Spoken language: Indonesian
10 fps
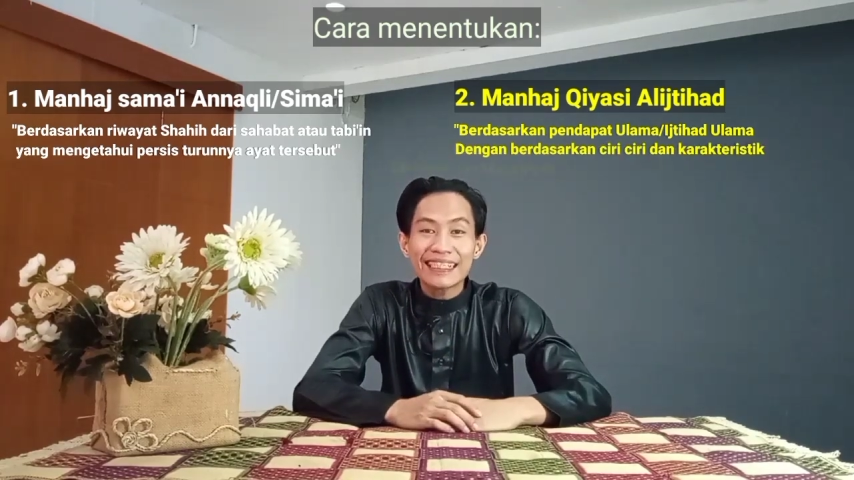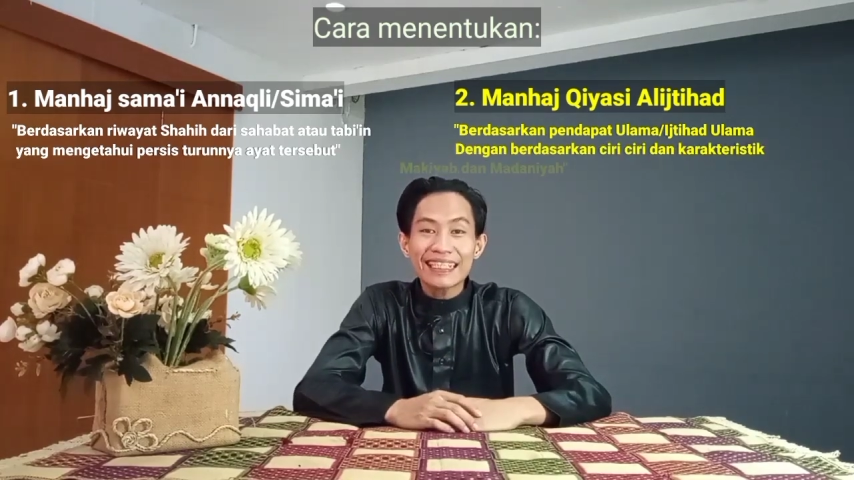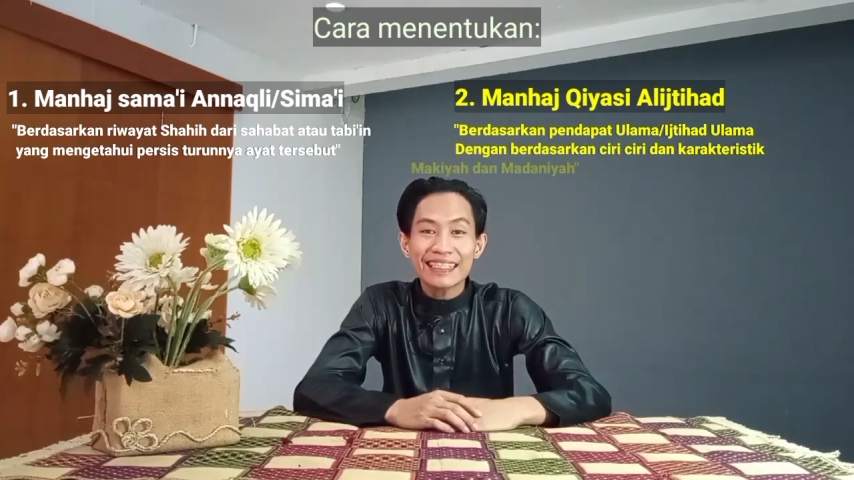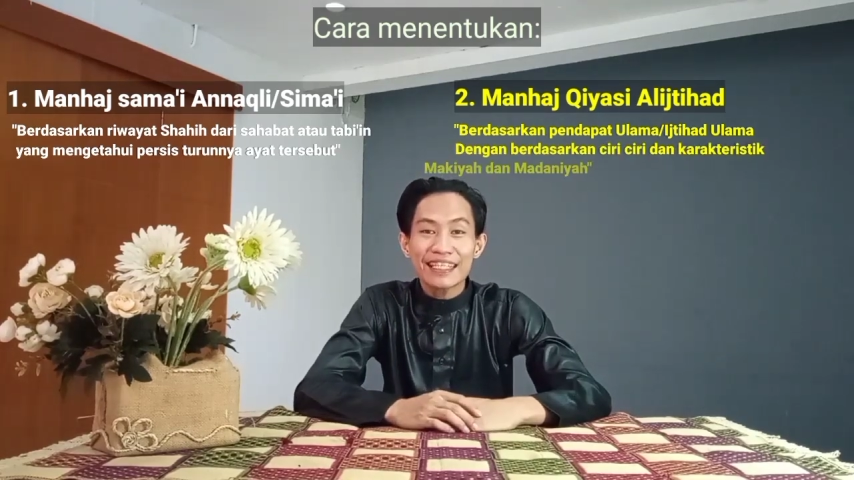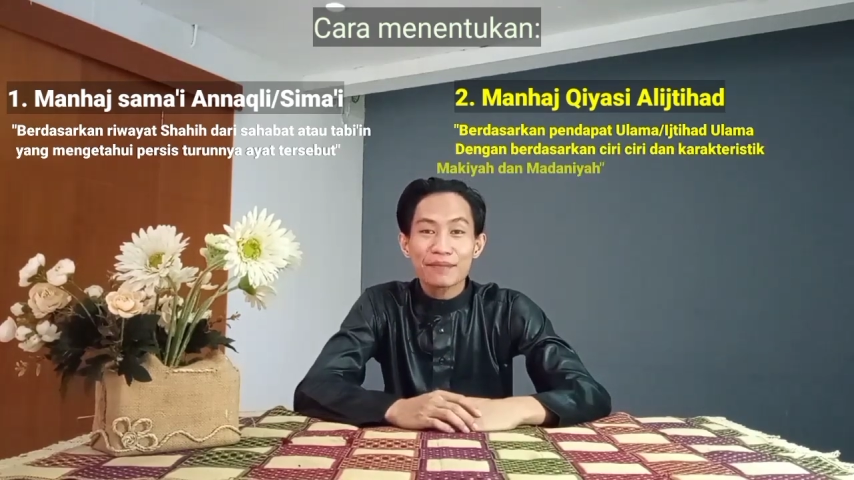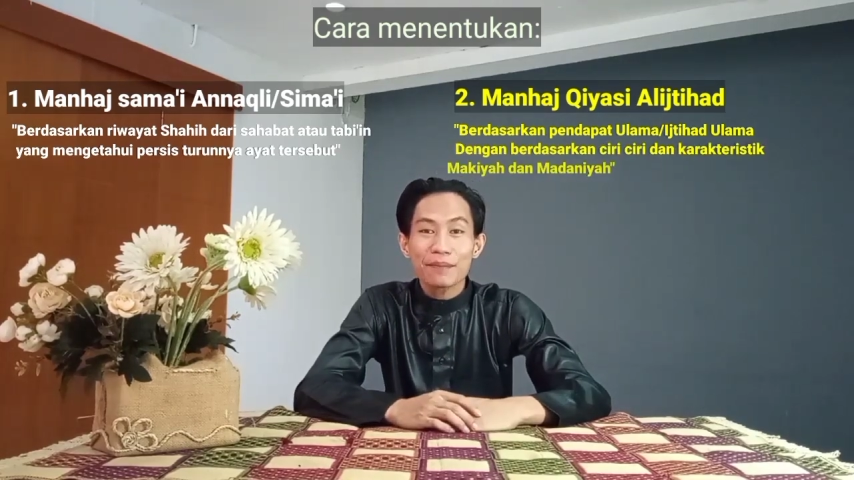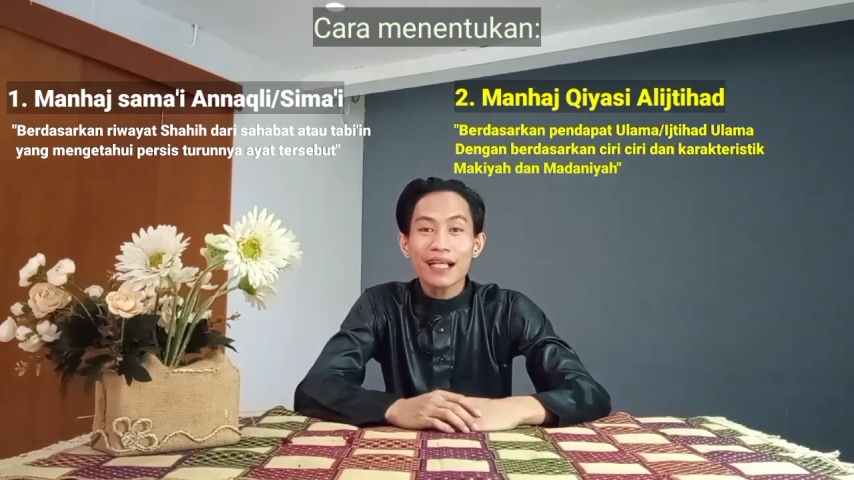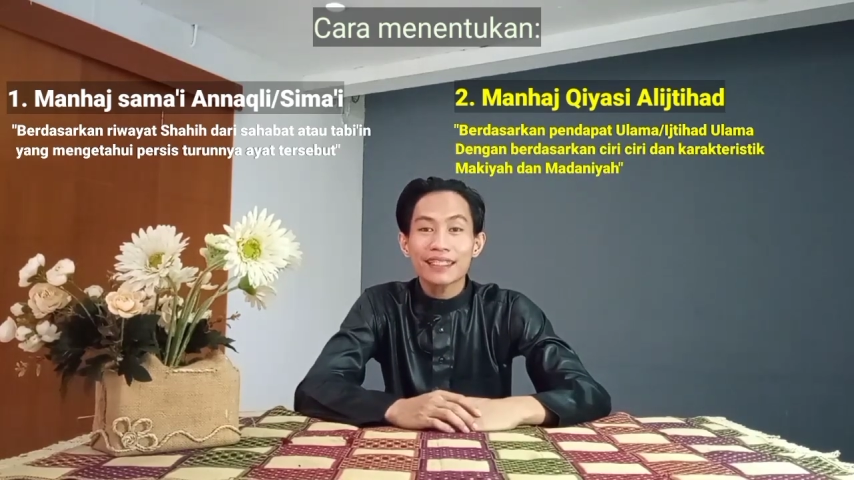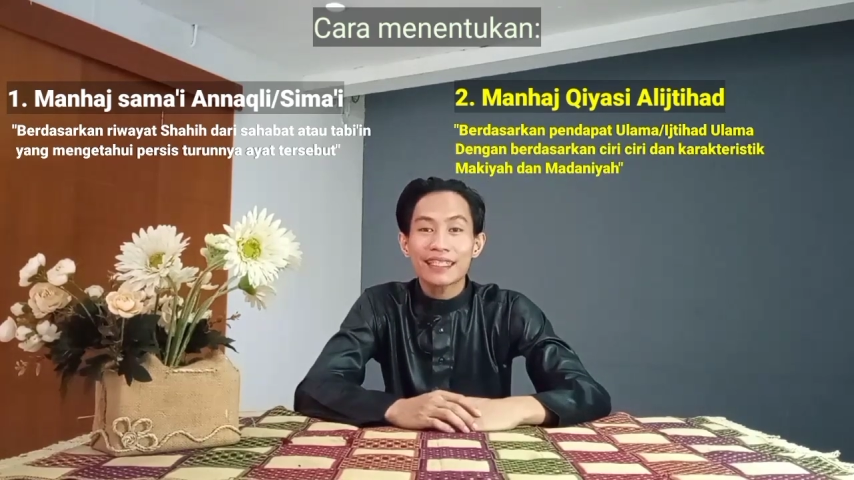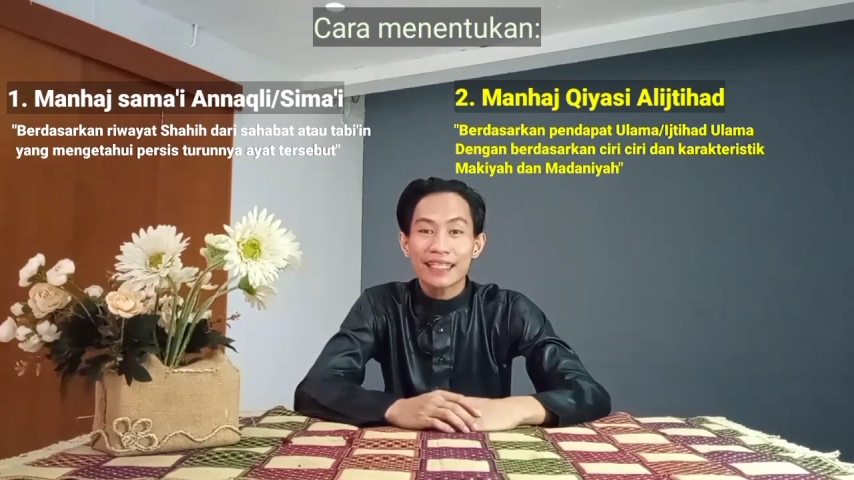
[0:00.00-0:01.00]
ciri-ciri
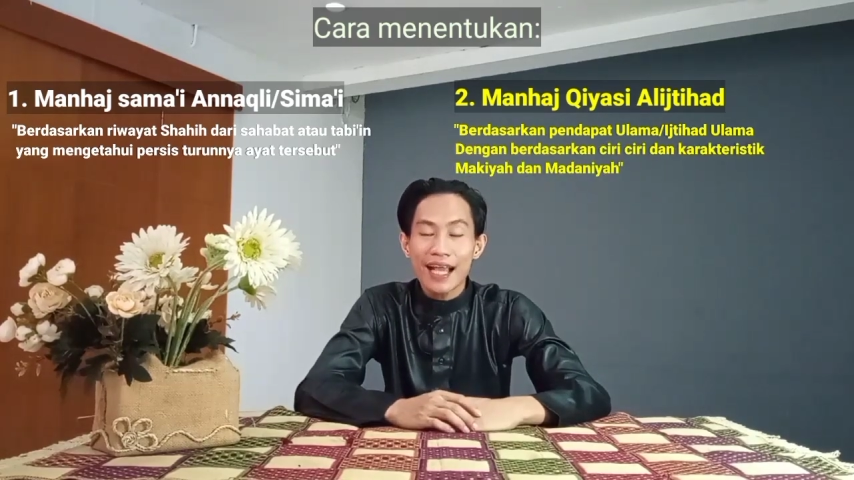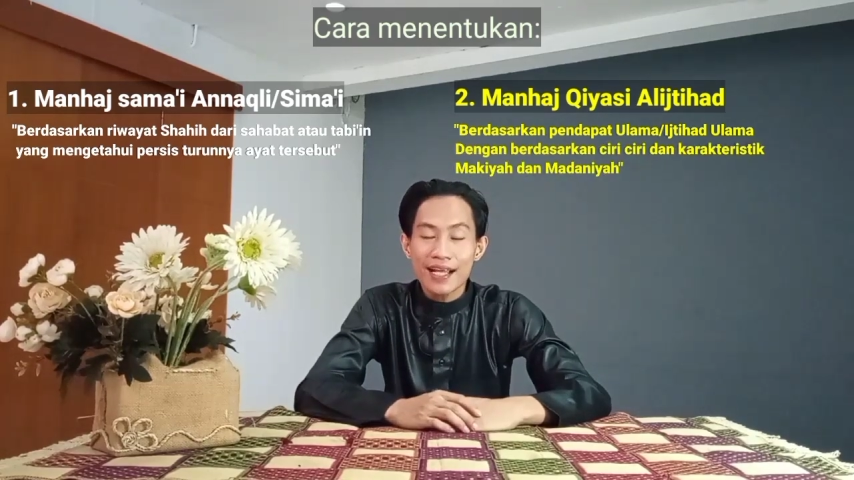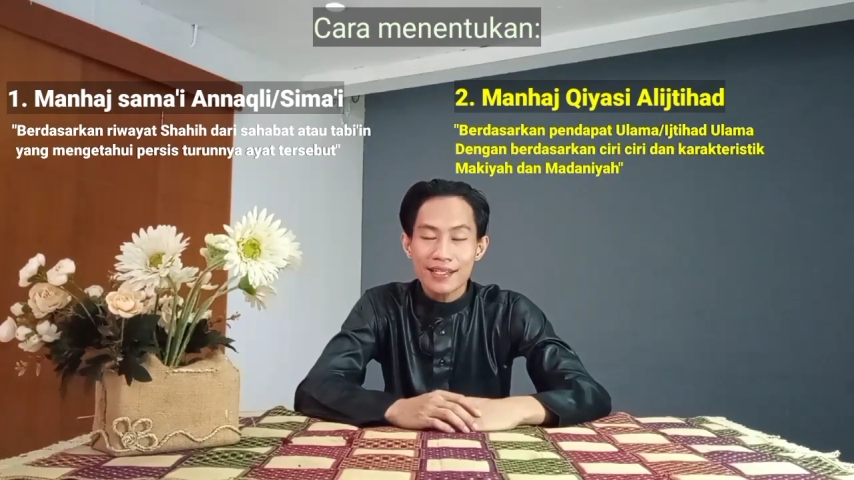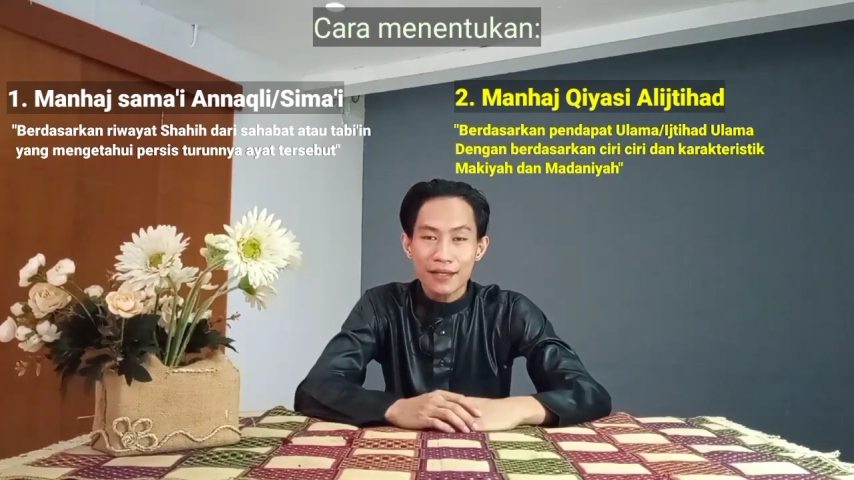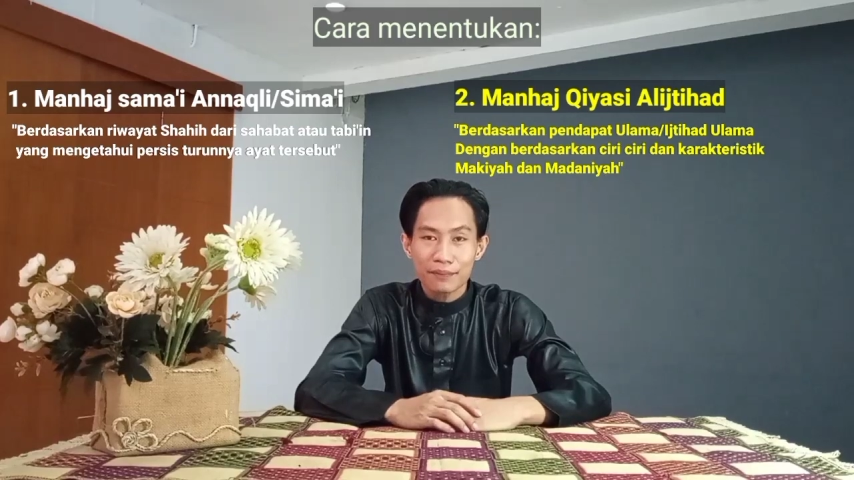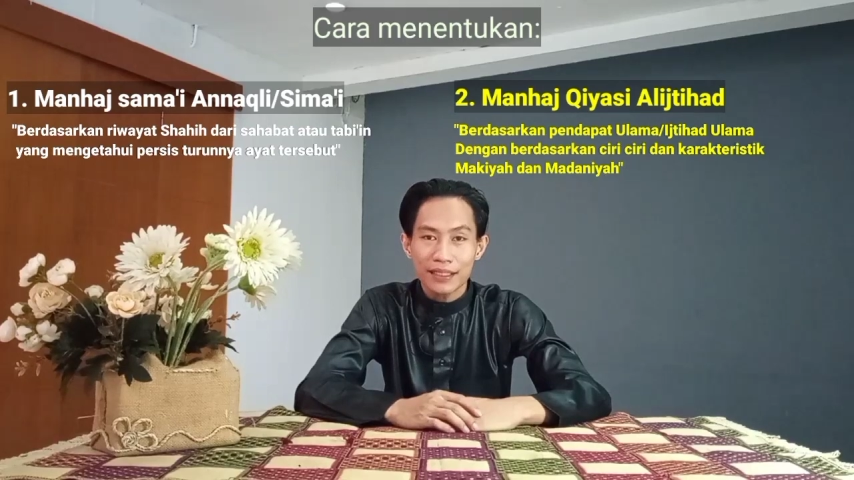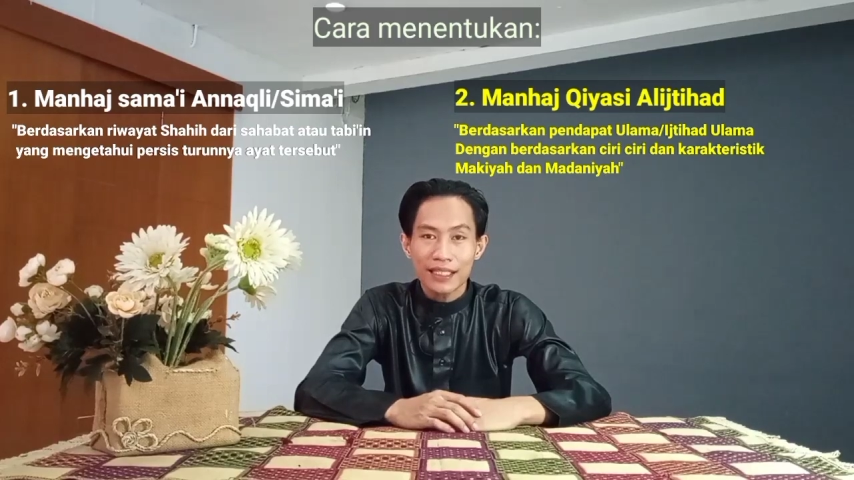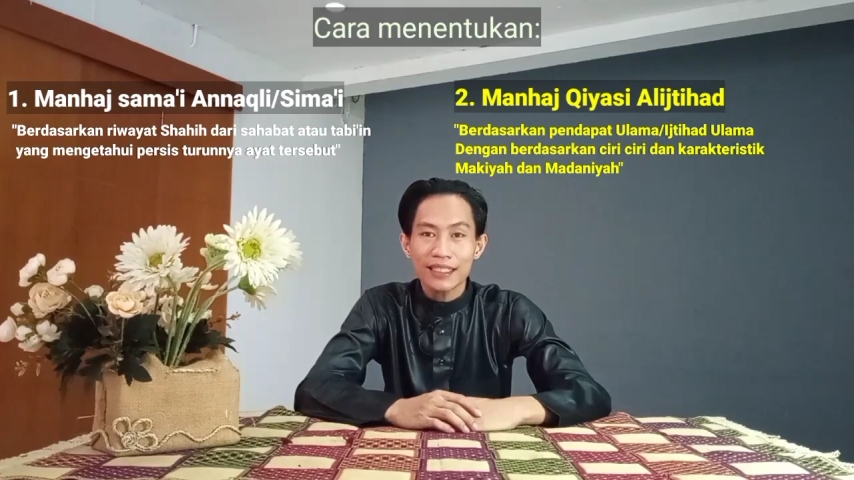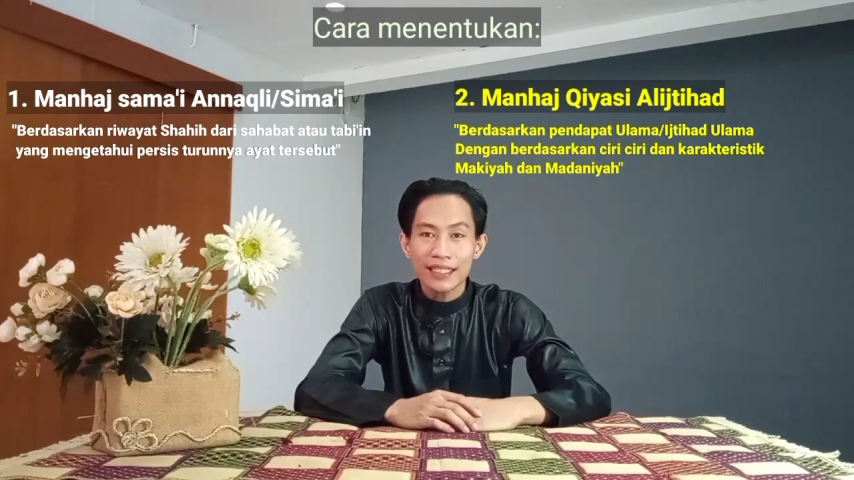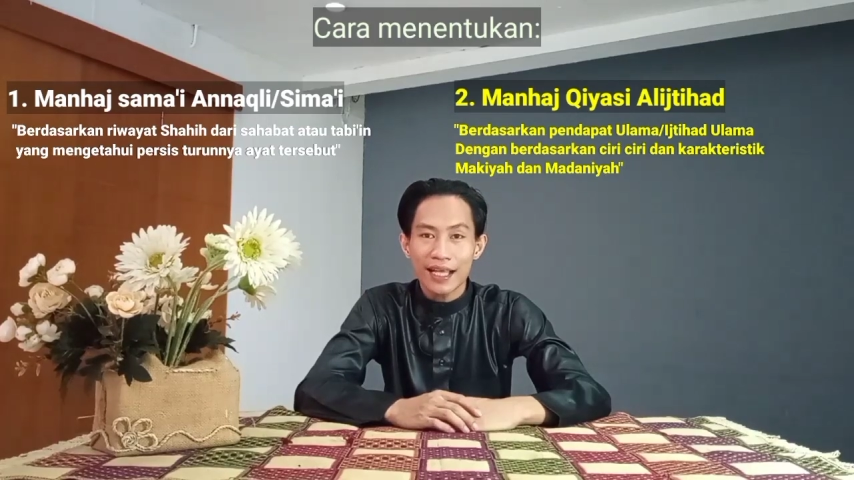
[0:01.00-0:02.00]
makiyah dan
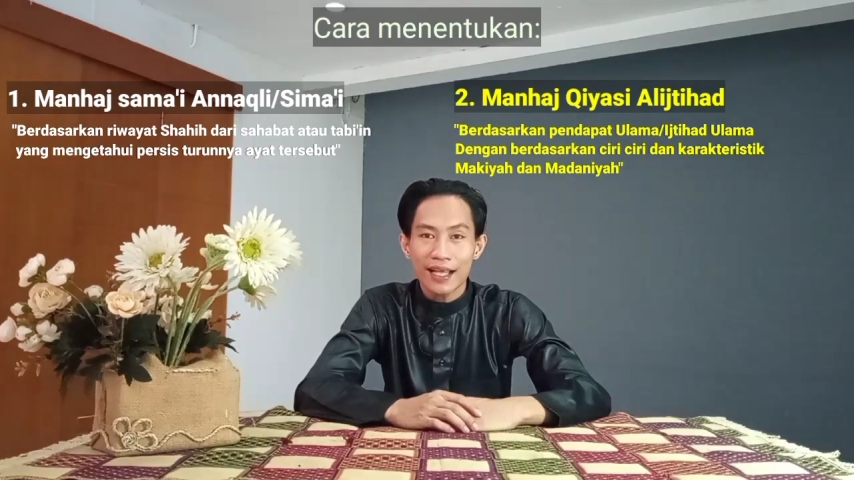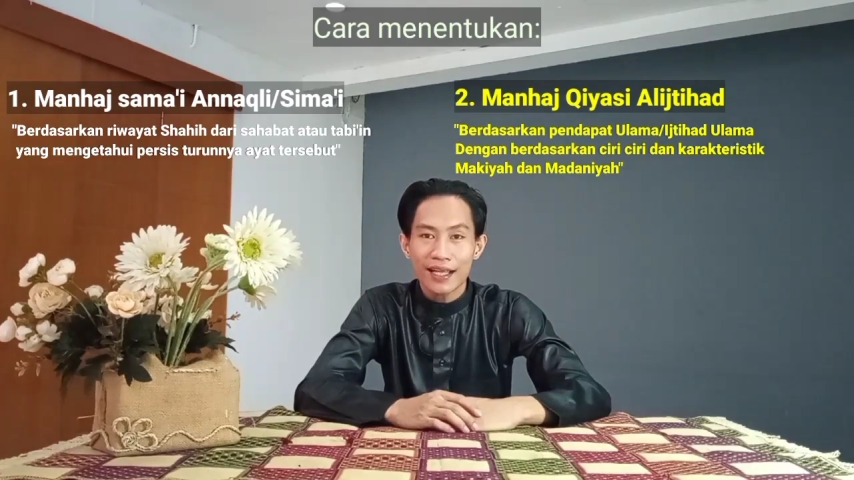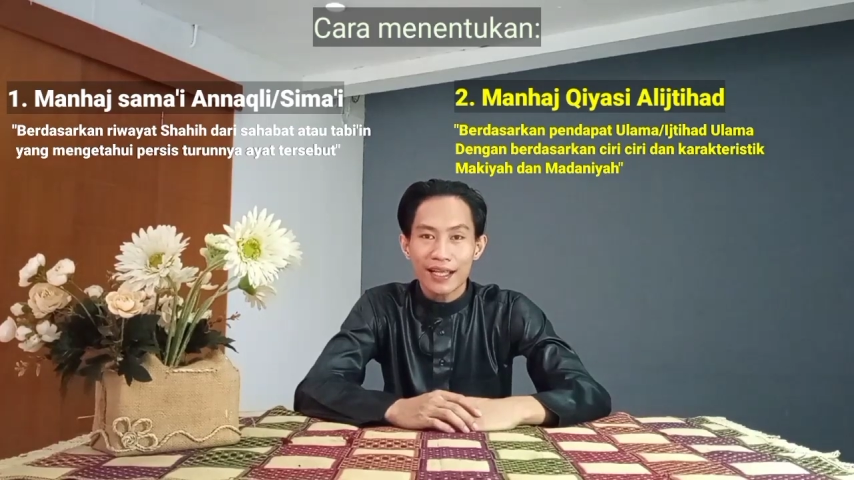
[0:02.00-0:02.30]
madaniyah.